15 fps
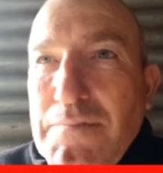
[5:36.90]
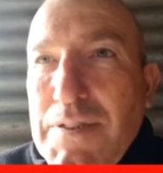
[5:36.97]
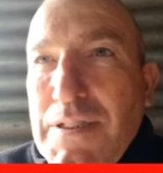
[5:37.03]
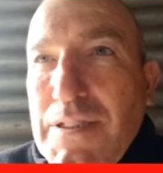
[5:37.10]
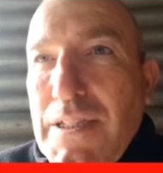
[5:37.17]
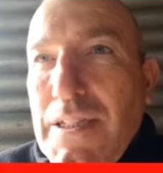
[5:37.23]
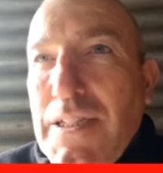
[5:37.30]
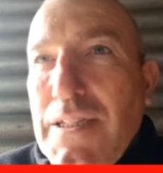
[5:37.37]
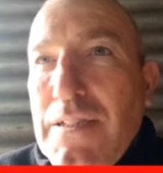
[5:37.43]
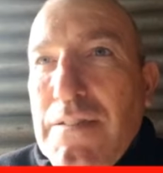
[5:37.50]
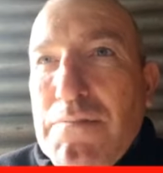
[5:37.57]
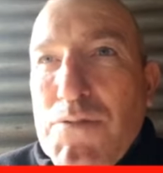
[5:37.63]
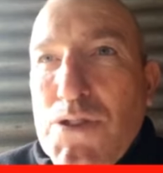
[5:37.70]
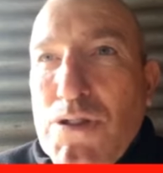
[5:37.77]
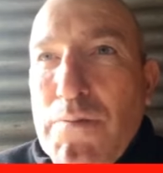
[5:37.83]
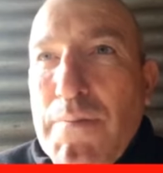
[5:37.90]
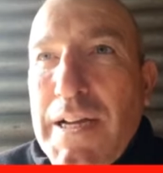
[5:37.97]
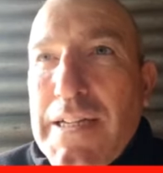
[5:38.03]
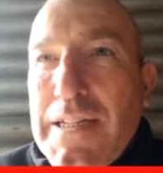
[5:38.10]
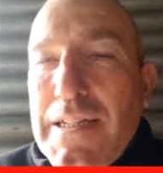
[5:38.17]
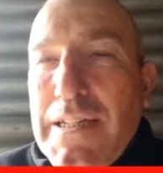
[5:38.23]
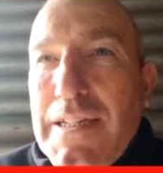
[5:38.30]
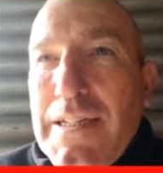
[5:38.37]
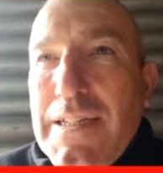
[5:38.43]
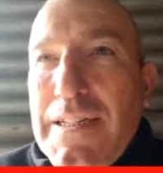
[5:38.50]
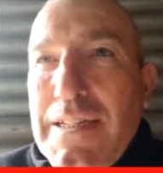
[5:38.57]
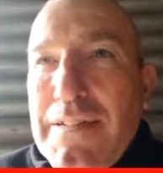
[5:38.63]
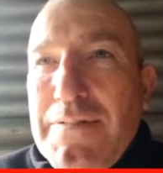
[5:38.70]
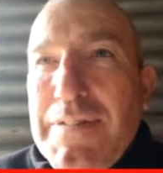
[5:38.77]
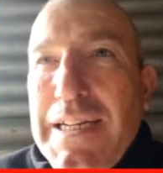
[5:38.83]
Sí, yo más
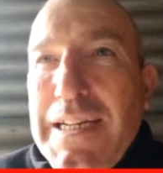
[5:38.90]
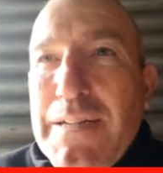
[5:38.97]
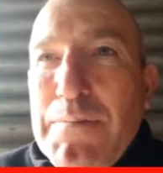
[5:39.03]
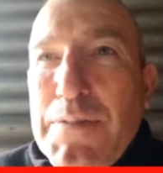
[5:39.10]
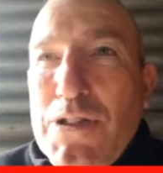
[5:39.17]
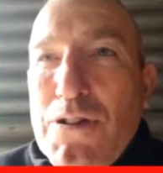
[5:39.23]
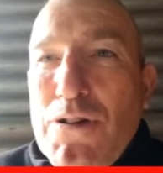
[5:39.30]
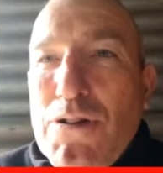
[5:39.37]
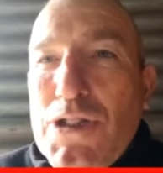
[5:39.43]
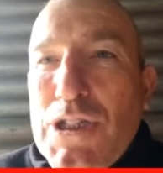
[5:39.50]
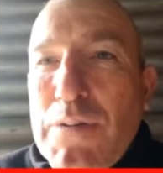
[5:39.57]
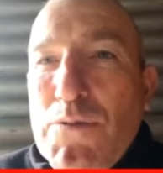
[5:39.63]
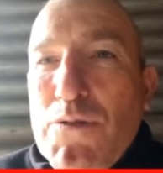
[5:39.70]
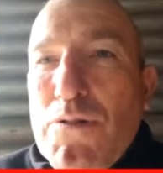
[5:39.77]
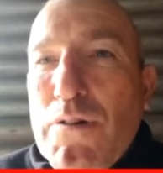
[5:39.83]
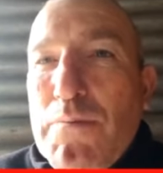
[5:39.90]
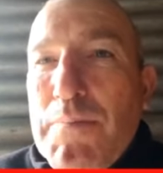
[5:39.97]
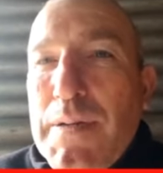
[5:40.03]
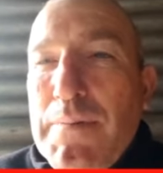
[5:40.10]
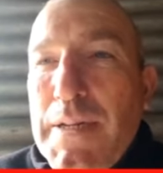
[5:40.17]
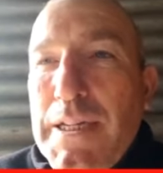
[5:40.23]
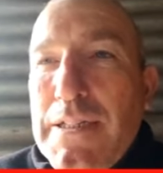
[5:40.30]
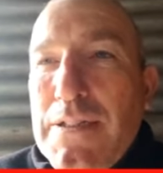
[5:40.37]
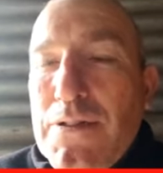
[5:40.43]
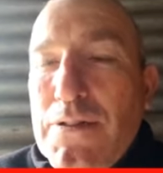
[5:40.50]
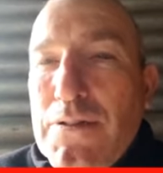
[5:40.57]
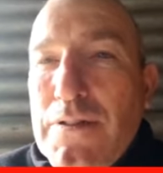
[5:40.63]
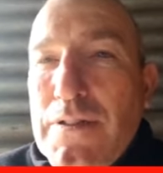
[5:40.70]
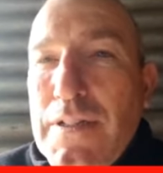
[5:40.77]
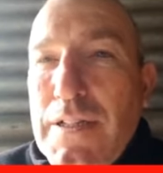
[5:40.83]
que un enemigo lo llamo un
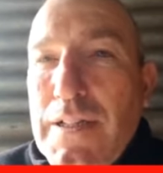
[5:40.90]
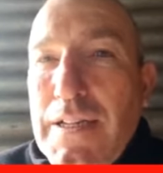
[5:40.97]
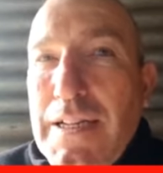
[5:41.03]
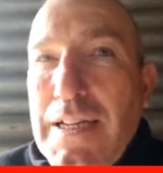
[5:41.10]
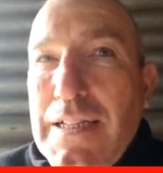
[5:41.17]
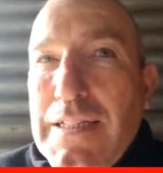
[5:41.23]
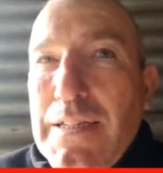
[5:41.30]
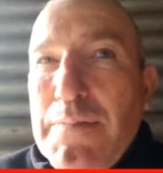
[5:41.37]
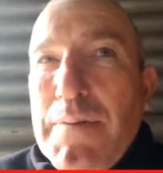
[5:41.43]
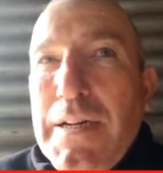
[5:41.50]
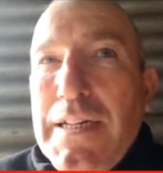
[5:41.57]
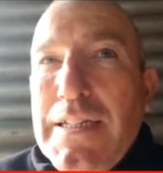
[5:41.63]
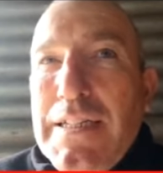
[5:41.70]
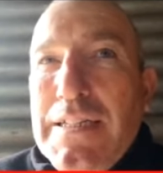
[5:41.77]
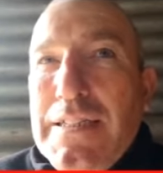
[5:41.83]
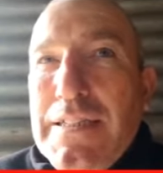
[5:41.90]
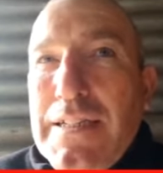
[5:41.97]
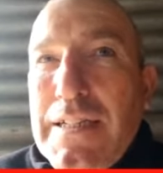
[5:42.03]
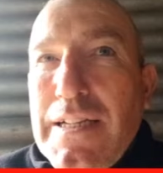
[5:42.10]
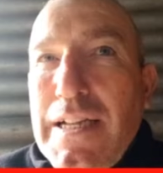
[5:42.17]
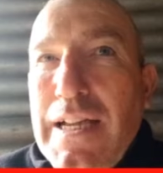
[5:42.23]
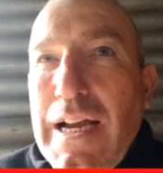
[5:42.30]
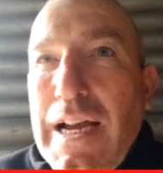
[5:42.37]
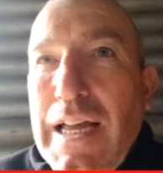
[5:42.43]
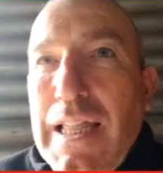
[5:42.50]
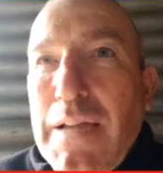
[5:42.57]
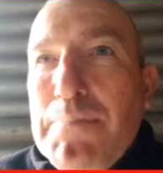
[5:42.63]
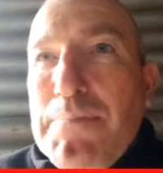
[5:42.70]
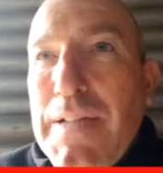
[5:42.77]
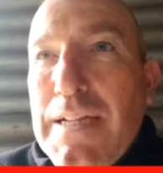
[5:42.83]
complemento. El tema es
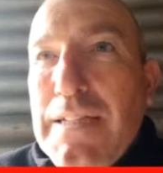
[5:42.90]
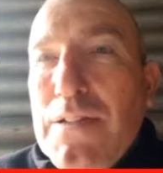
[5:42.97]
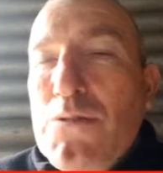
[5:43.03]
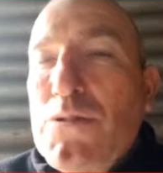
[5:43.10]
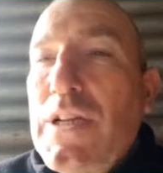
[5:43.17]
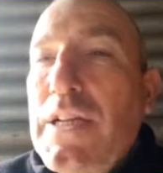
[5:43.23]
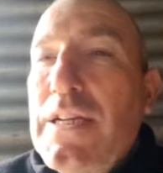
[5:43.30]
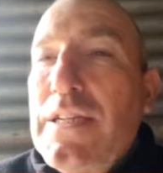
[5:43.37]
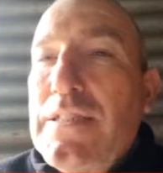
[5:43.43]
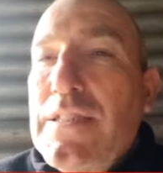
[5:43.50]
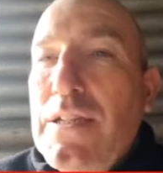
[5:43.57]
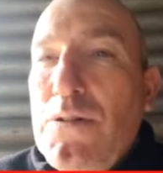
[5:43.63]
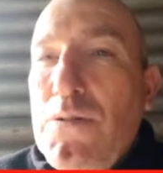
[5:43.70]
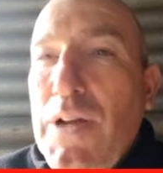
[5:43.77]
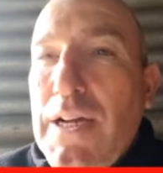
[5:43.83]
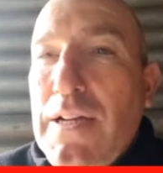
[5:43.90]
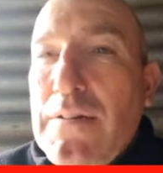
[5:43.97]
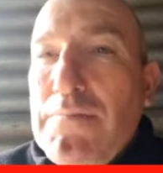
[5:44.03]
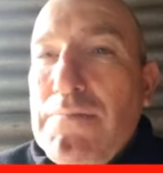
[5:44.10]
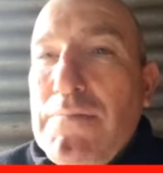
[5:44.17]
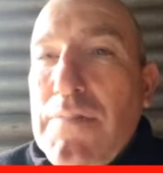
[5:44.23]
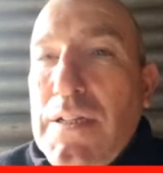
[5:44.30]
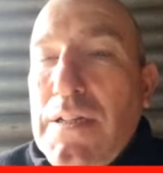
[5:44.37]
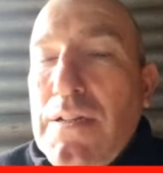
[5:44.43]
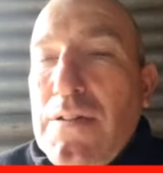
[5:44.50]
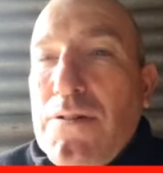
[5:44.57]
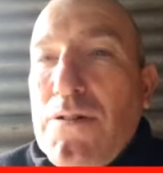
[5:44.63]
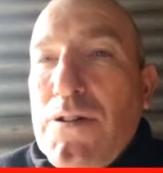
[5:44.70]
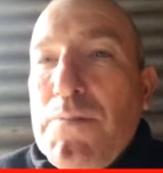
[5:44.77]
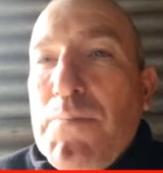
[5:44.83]
adaptarte a usar el celular.
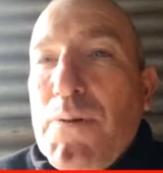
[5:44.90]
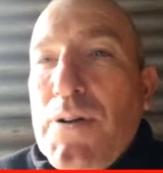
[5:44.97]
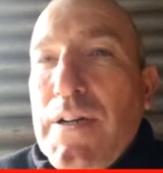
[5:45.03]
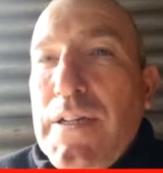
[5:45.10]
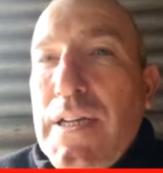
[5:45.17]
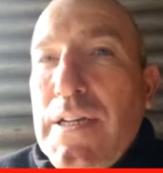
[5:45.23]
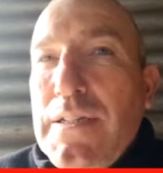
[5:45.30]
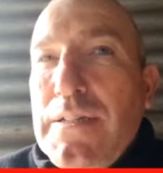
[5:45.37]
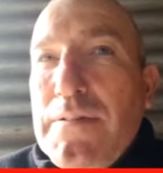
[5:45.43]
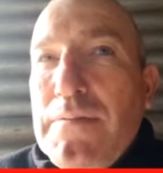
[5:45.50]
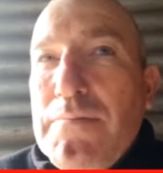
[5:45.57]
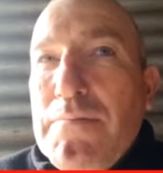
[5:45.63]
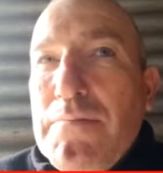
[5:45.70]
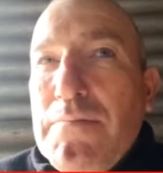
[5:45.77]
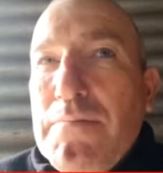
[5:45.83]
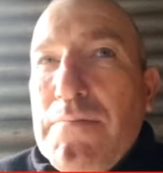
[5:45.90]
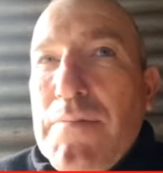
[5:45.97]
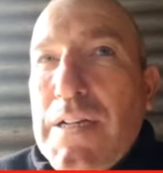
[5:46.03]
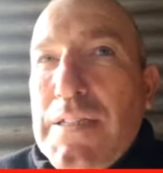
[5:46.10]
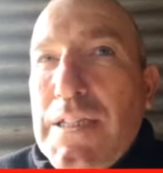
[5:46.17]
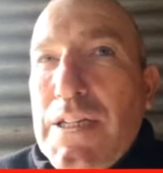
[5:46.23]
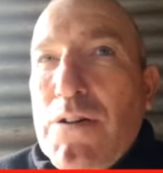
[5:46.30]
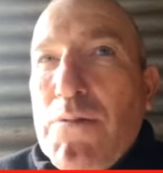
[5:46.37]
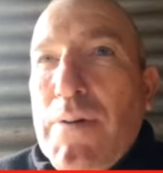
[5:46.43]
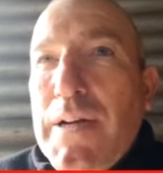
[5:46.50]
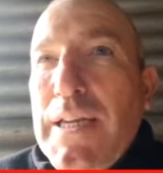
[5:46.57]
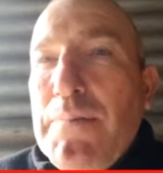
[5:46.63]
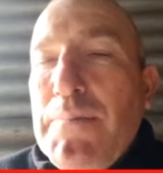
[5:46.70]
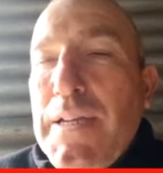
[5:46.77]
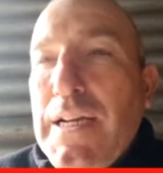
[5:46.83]
Hoy por hoy hay, así como
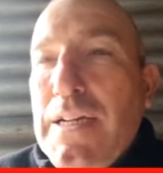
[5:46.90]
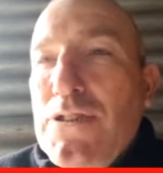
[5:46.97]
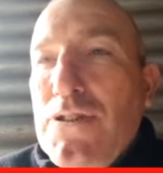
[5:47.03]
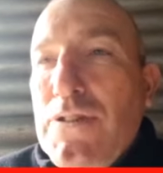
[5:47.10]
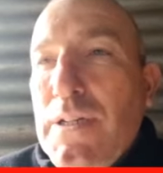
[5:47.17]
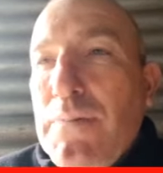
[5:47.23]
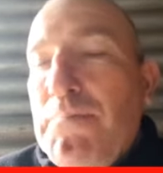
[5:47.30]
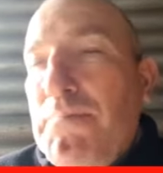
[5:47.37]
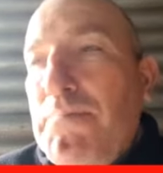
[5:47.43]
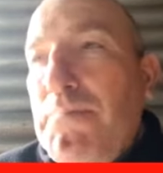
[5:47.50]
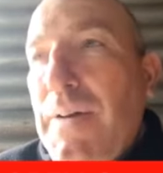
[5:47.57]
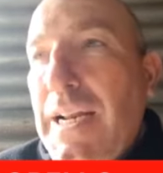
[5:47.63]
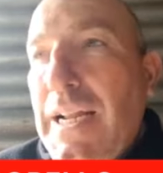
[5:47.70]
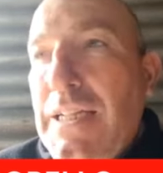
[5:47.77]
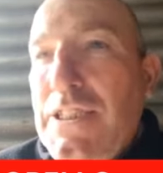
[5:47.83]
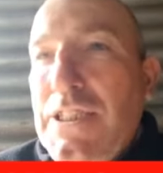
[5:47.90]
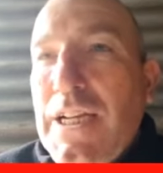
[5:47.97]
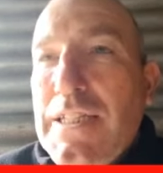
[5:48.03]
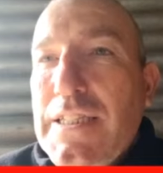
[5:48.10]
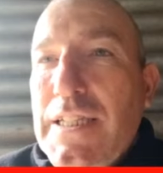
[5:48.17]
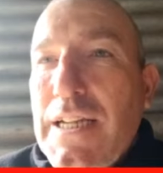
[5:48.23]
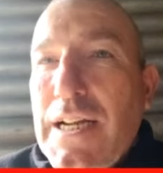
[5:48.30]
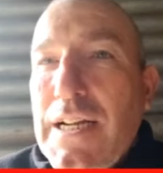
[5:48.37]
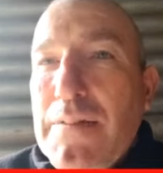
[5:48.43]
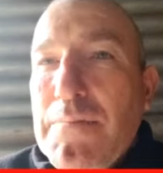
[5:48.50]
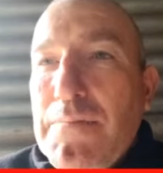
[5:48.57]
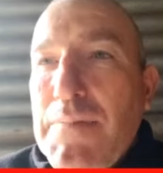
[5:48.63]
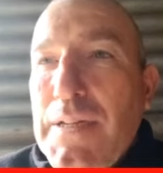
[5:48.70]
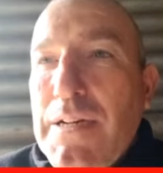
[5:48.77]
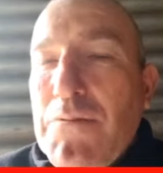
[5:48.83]
hay aplicaciones para chatear
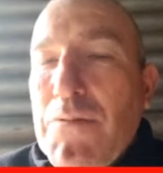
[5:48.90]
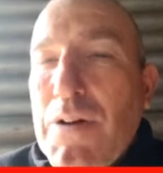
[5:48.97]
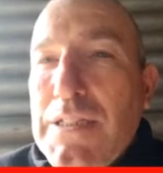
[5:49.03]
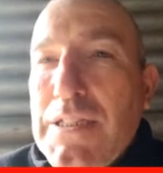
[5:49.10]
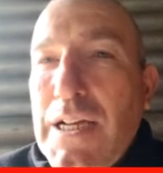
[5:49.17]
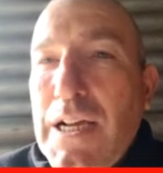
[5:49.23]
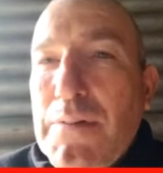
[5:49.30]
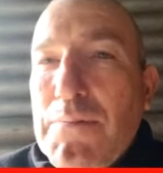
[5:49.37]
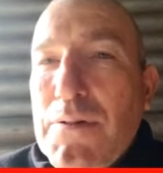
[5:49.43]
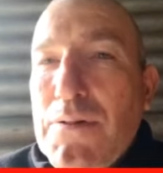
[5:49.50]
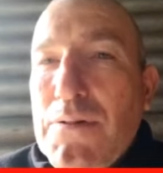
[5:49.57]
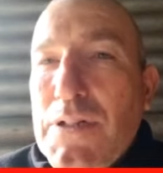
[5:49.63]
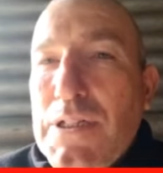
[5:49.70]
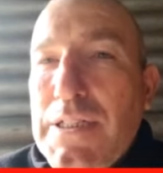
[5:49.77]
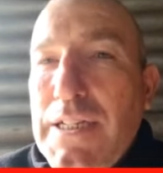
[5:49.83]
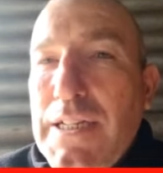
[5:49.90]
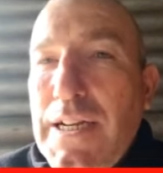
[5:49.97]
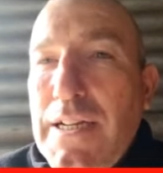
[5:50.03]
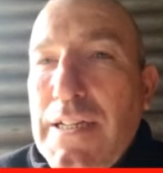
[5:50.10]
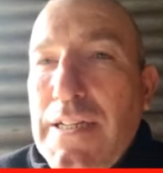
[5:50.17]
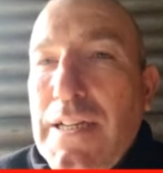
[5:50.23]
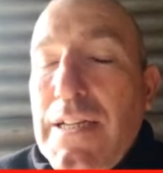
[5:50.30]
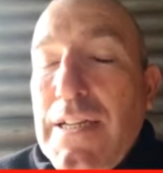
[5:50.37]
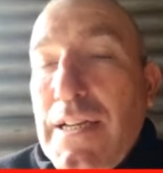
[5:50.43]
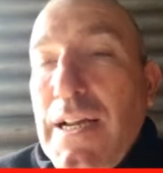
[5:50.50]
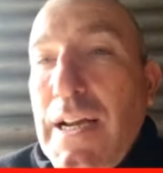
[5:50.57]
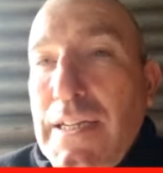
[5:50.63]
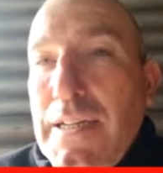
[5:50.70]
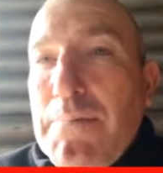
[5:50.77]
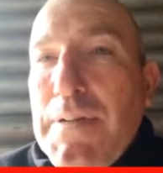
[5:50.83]
vía WhatsApp o lo que sea,
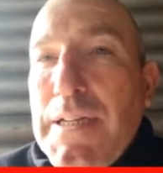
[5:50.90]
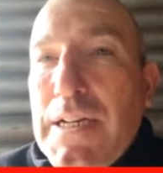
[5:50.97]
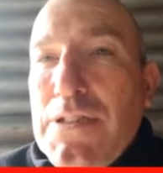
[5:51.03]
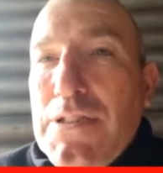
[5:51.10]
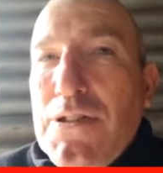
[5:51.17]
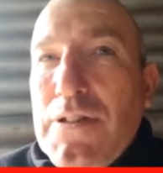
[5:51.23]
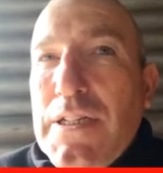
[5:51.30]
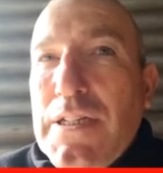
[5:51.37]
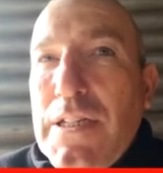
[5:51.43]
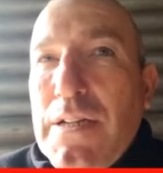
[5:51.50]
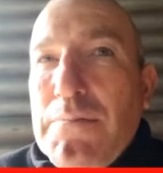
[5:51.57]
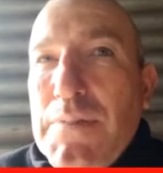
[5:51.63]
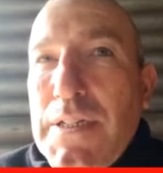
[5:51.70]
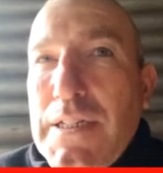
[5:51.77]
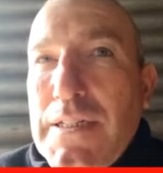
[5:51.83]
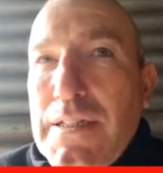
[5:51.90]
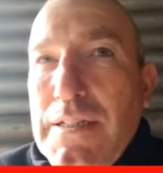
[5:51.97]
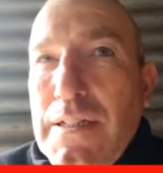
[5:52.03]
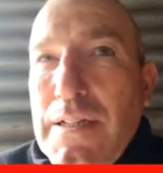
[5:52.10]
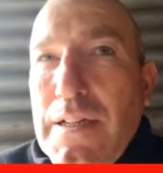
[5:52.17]
hay aplicaciones también